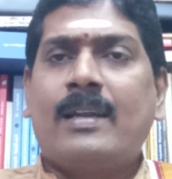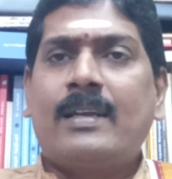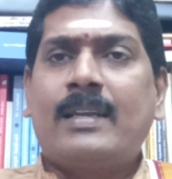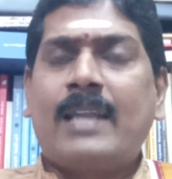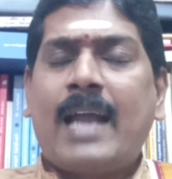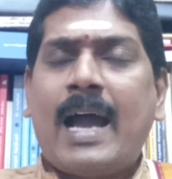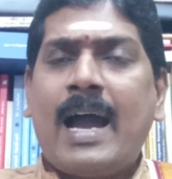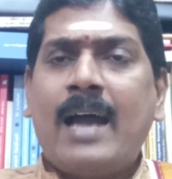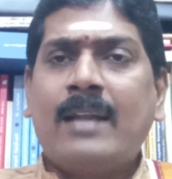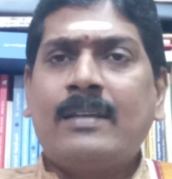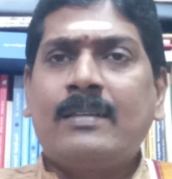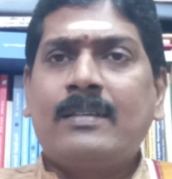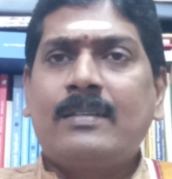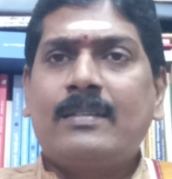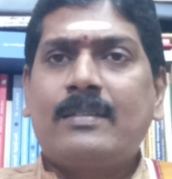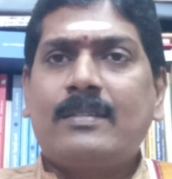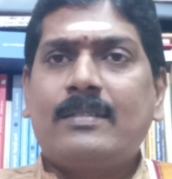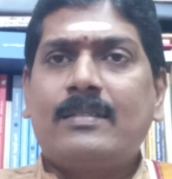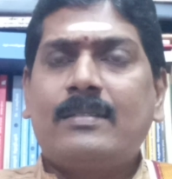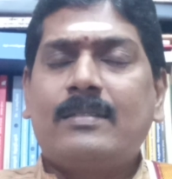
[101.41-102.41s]
நான்
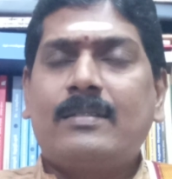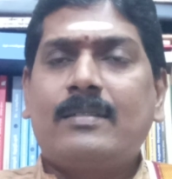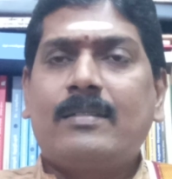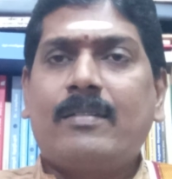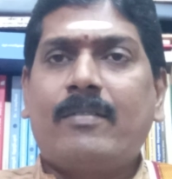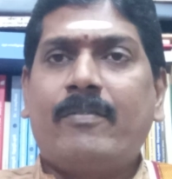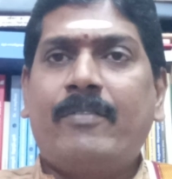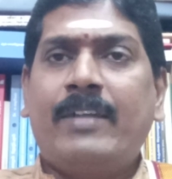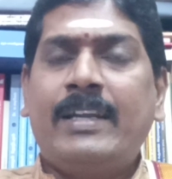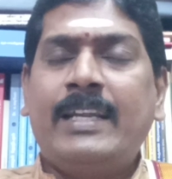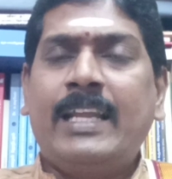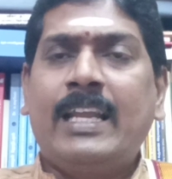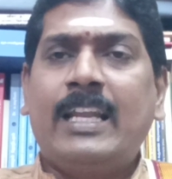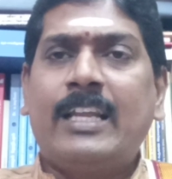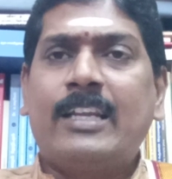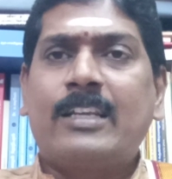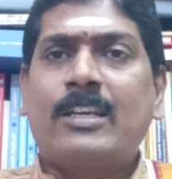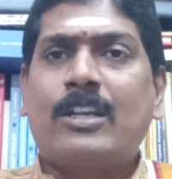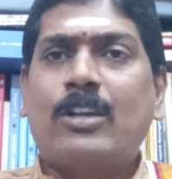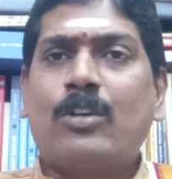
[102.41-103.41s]
விண்ணில்
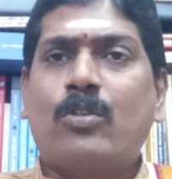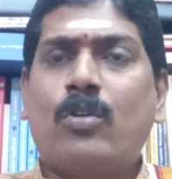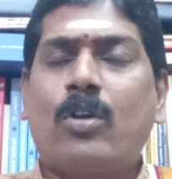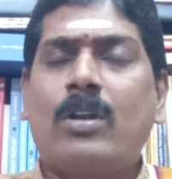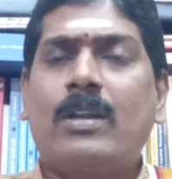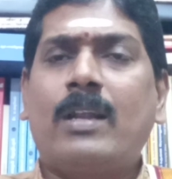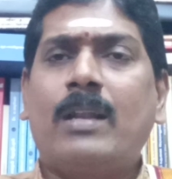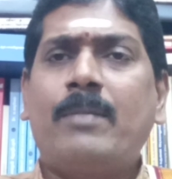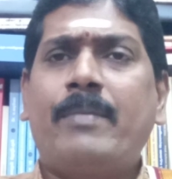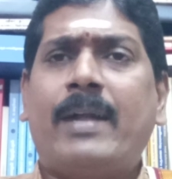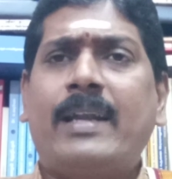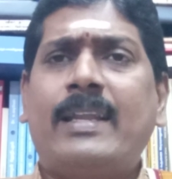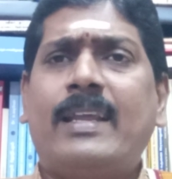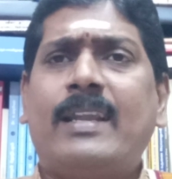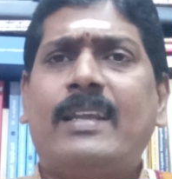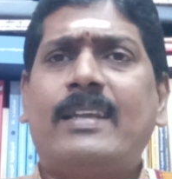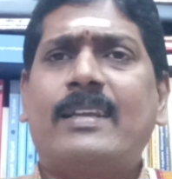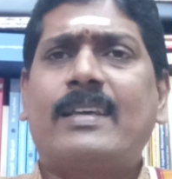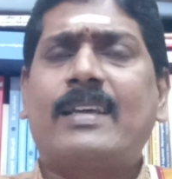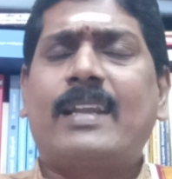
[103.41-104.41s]
இருக்கிற கோள்கள்
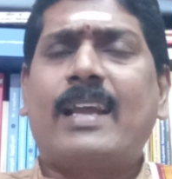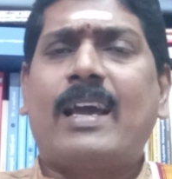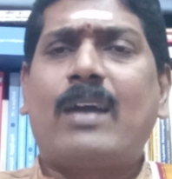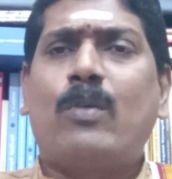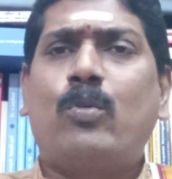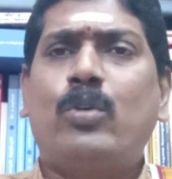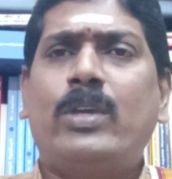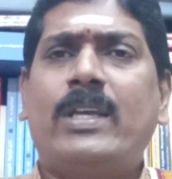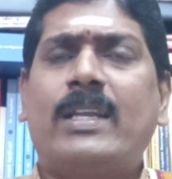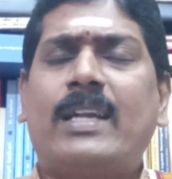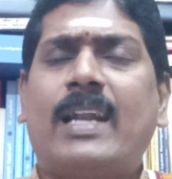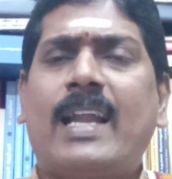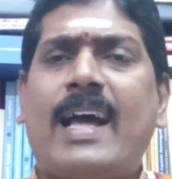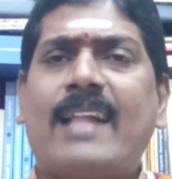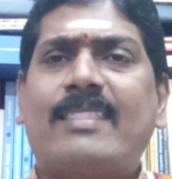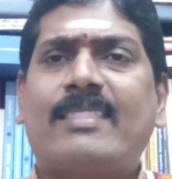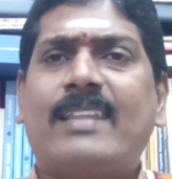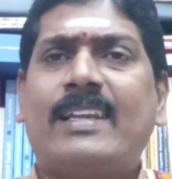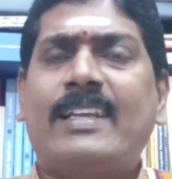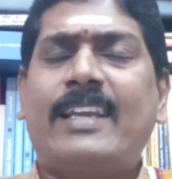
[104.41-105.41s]
மண்ணில் இருக்கிற உயிர்கள்
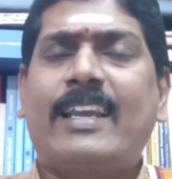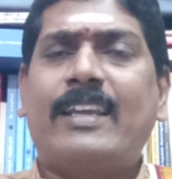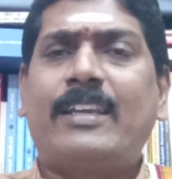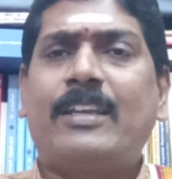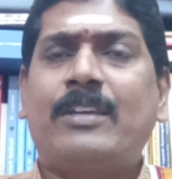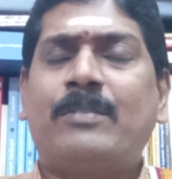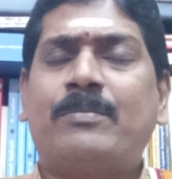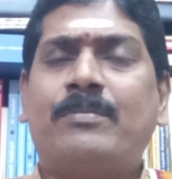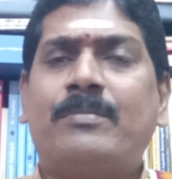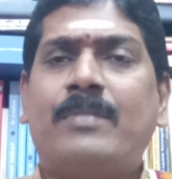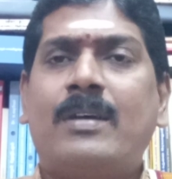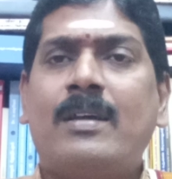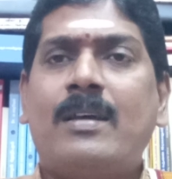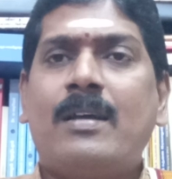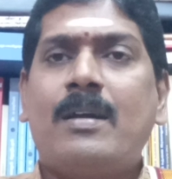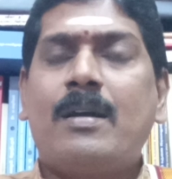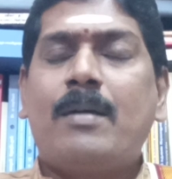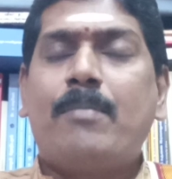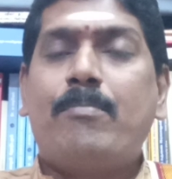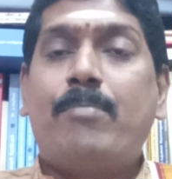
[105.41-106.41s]
அத்தனையையும்
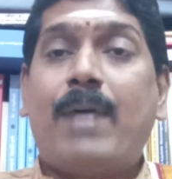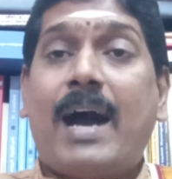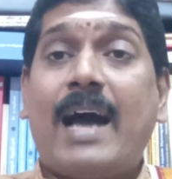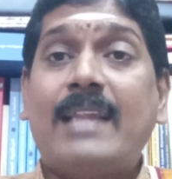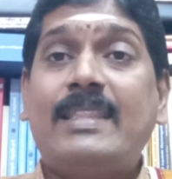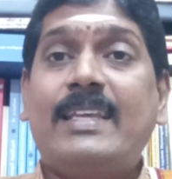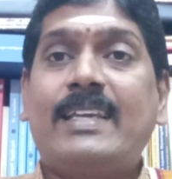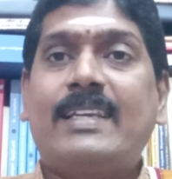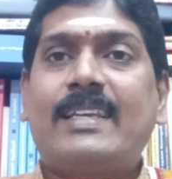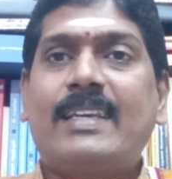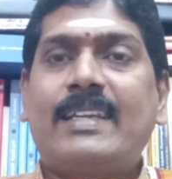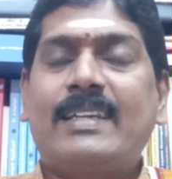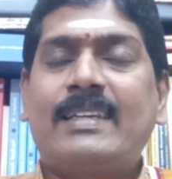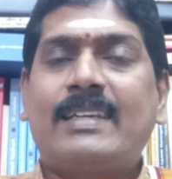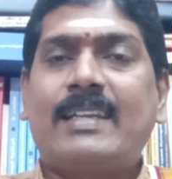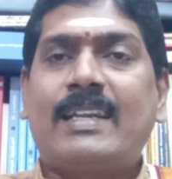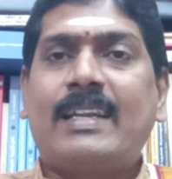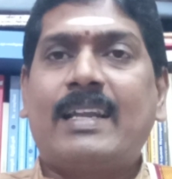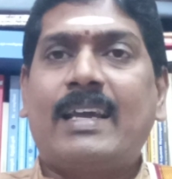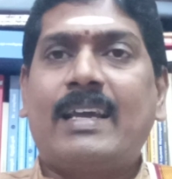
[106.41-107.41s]

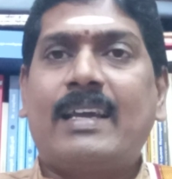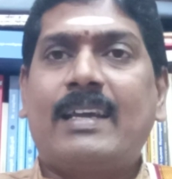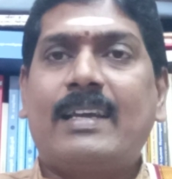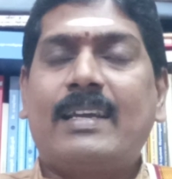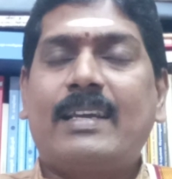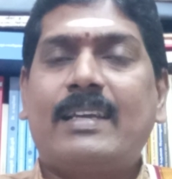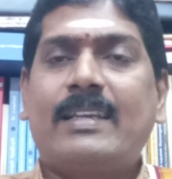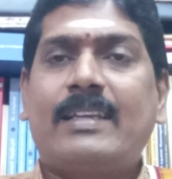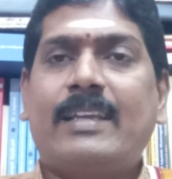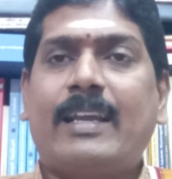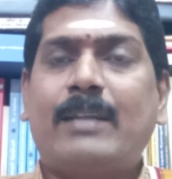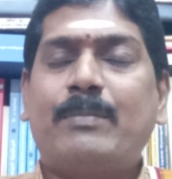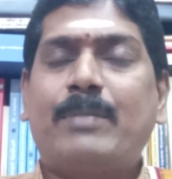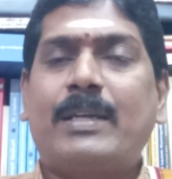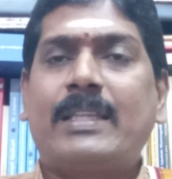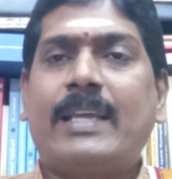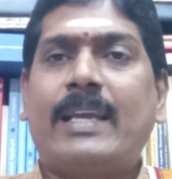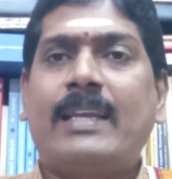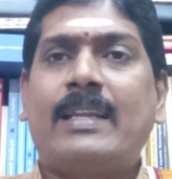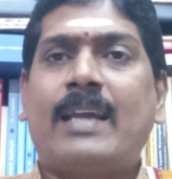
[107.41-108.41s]
பாதிக்கின்றன
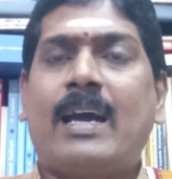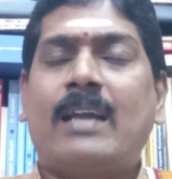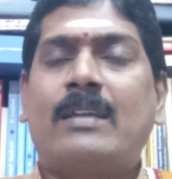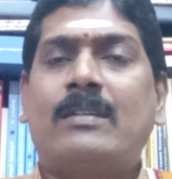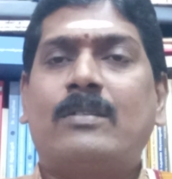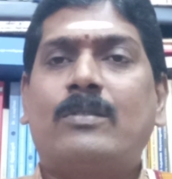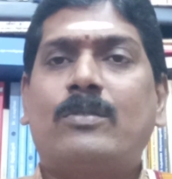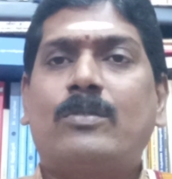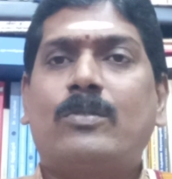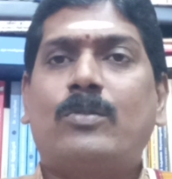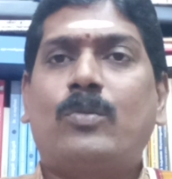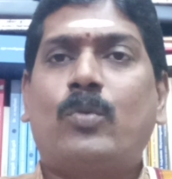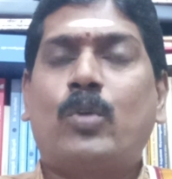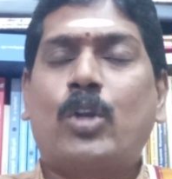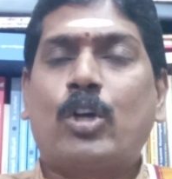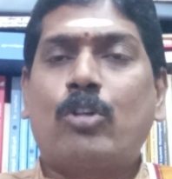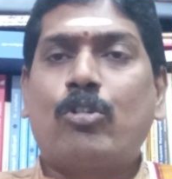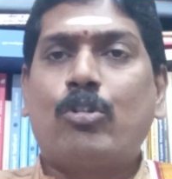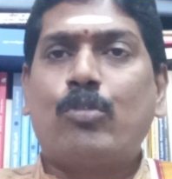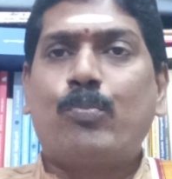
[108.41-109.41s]
என்பதை நான்
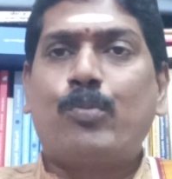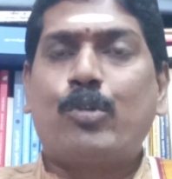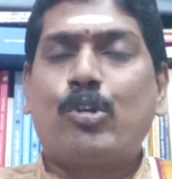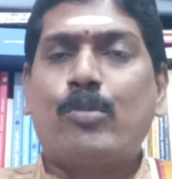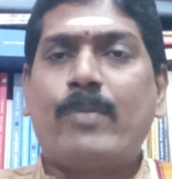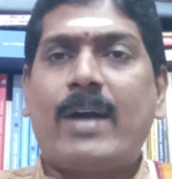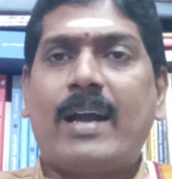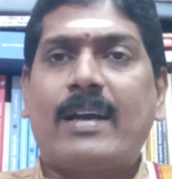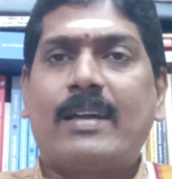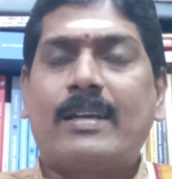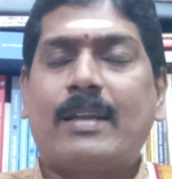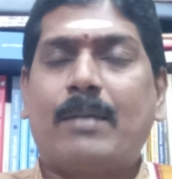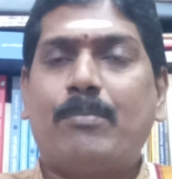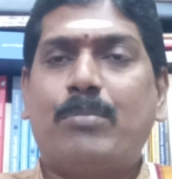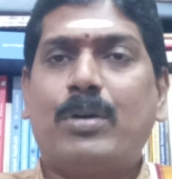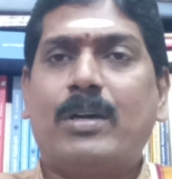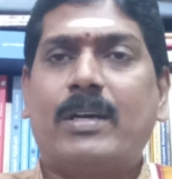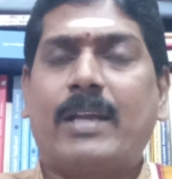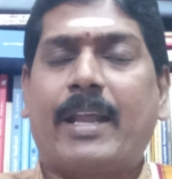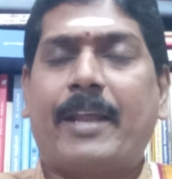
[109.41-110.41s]
உணர்வுபூர்வமாக
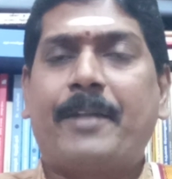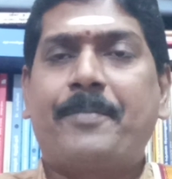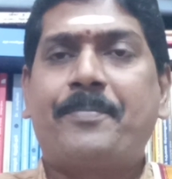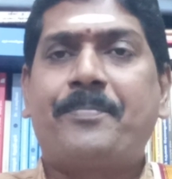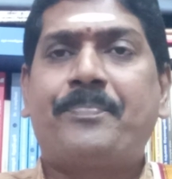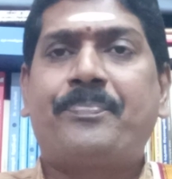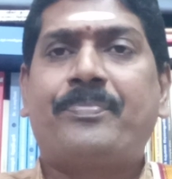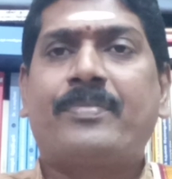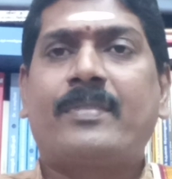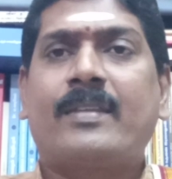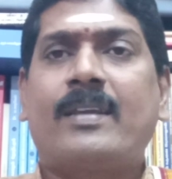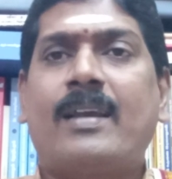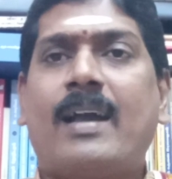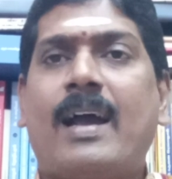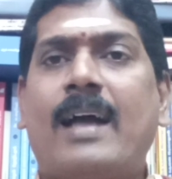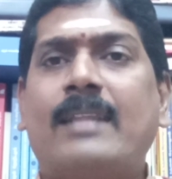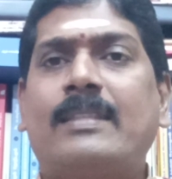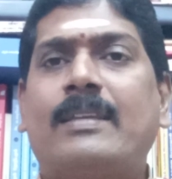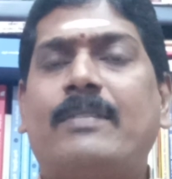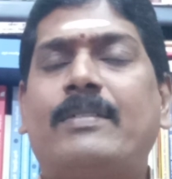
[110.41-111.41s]
நம்புகிறேன்
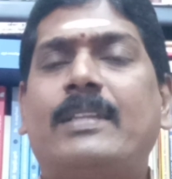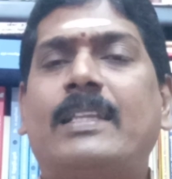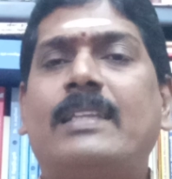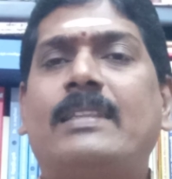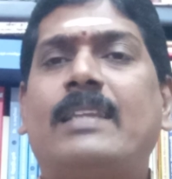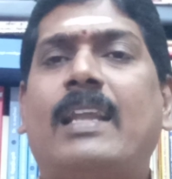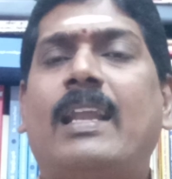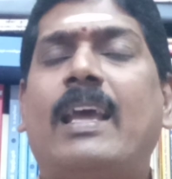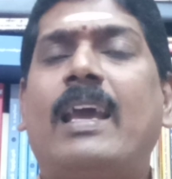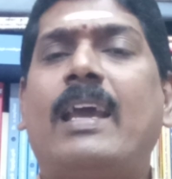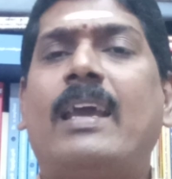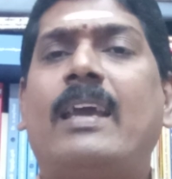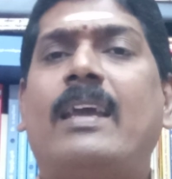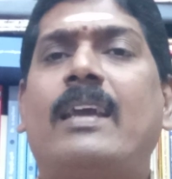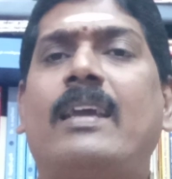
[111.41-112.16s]
அந்த விதத்திலே